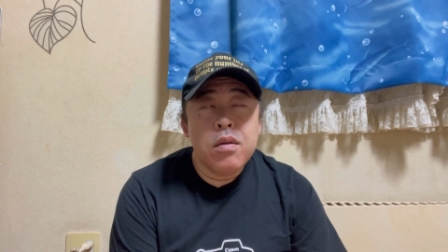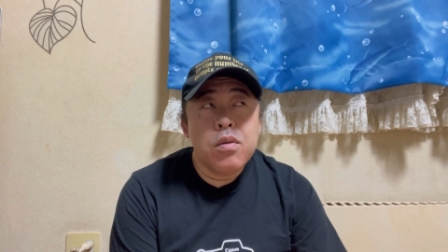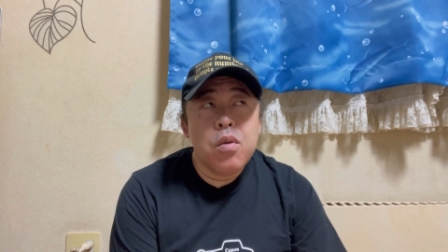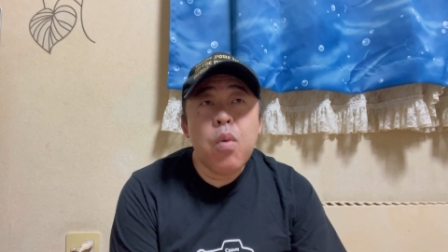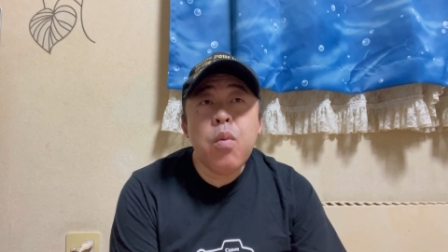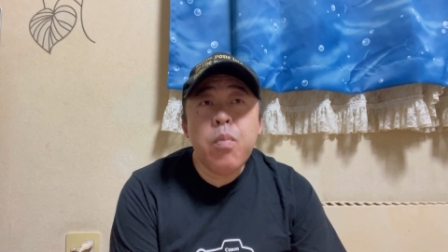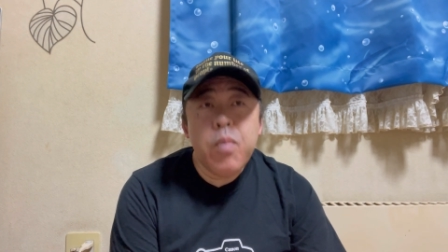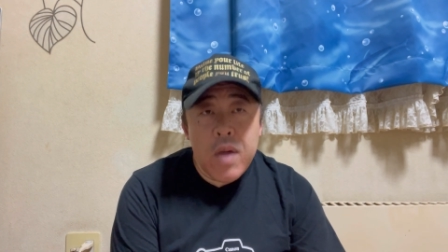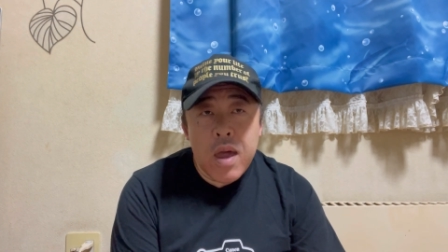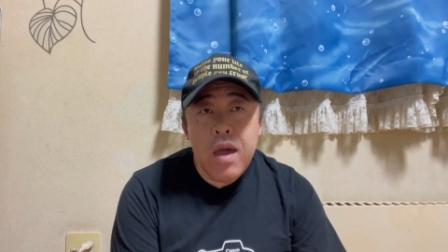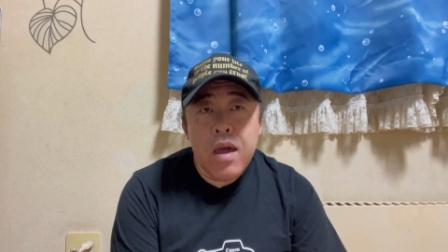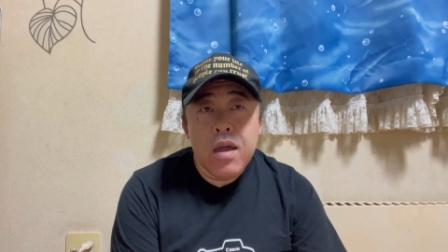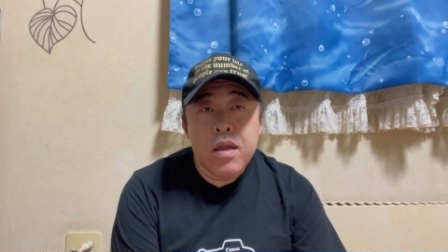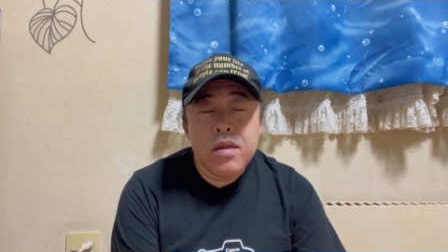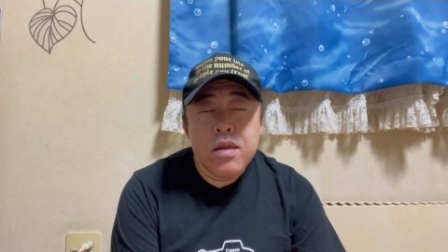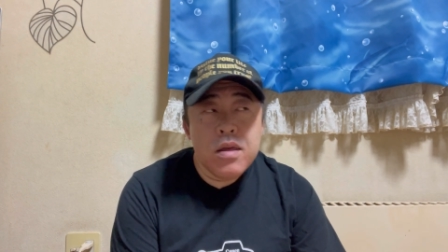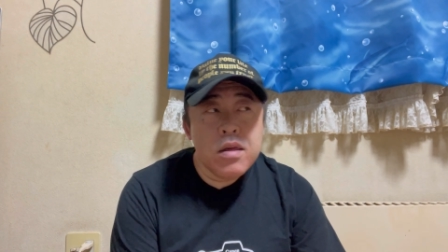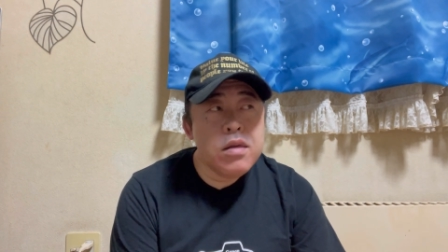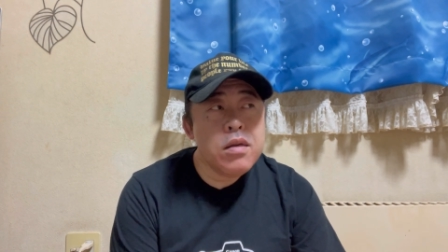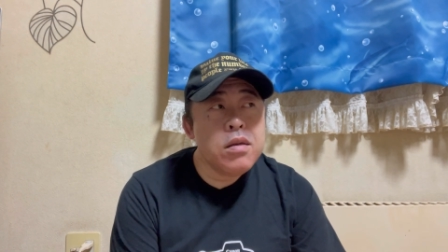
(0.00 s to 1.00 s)
どん兵衛、
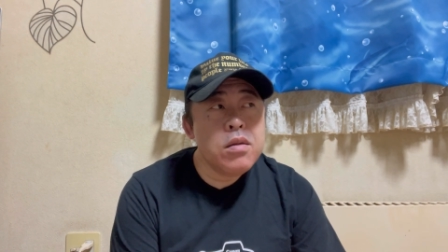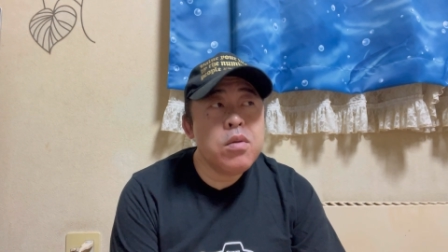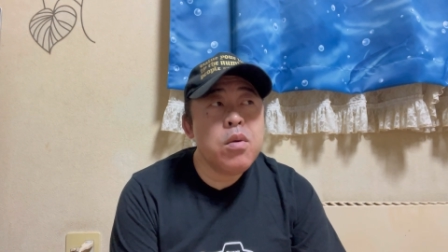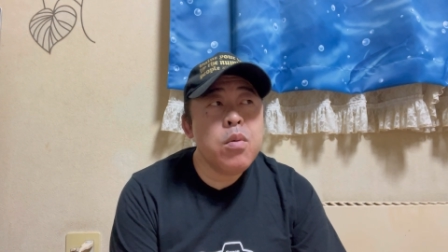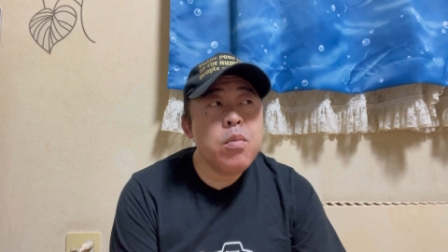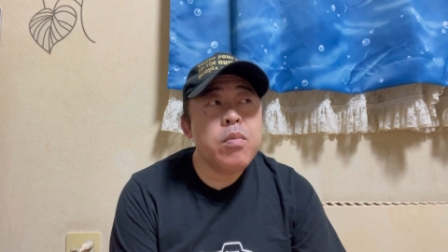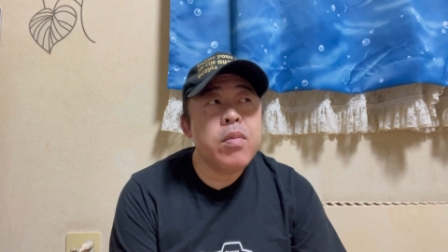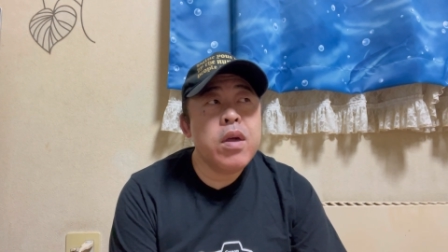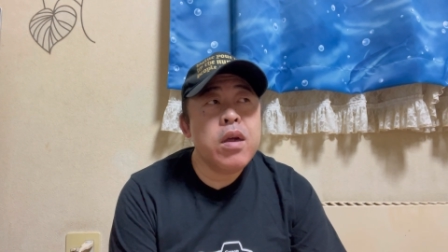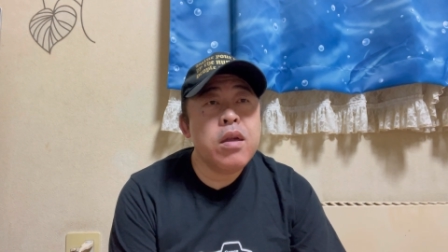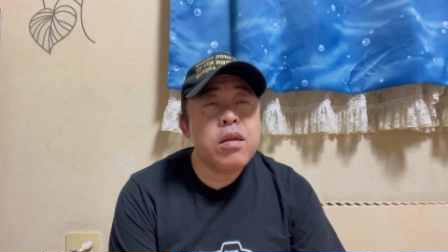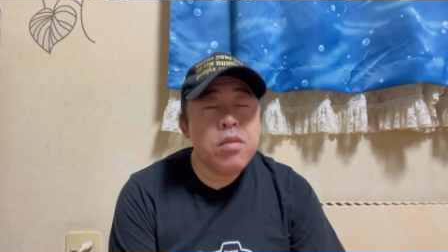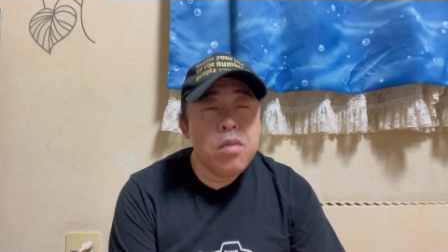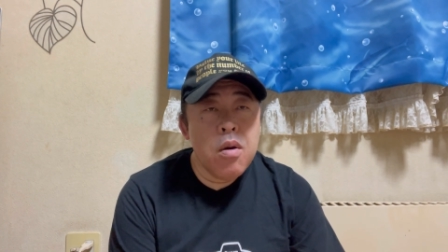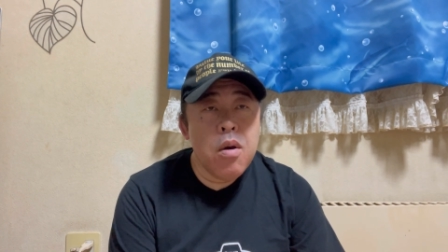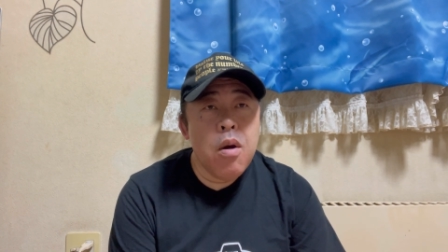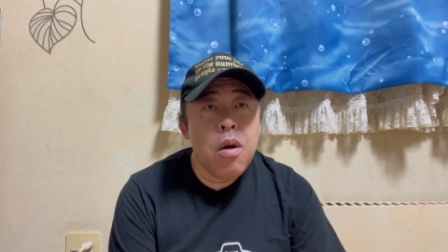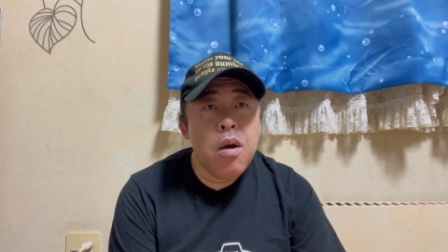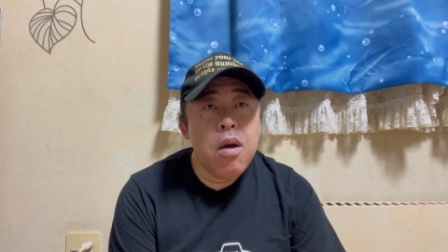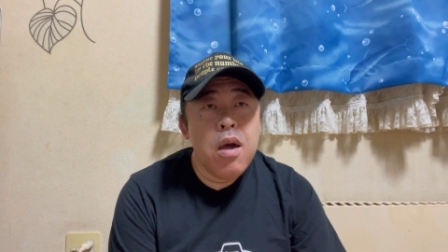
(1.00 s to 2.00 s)
日清どん兵衛
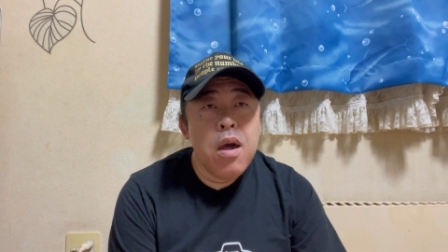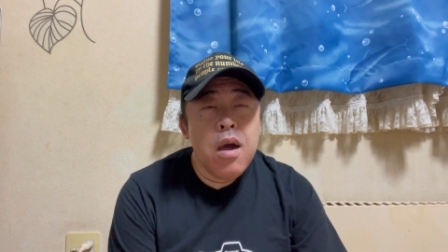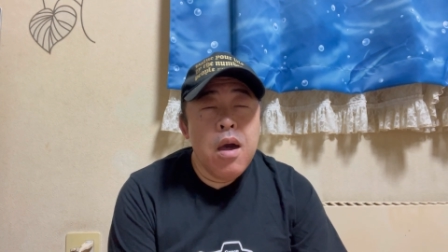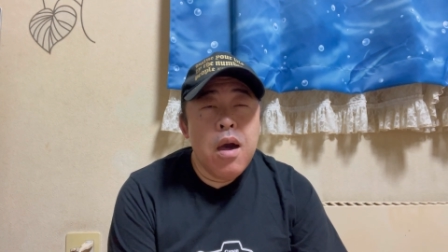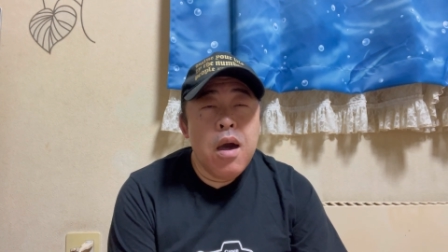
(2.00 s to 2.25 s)
の、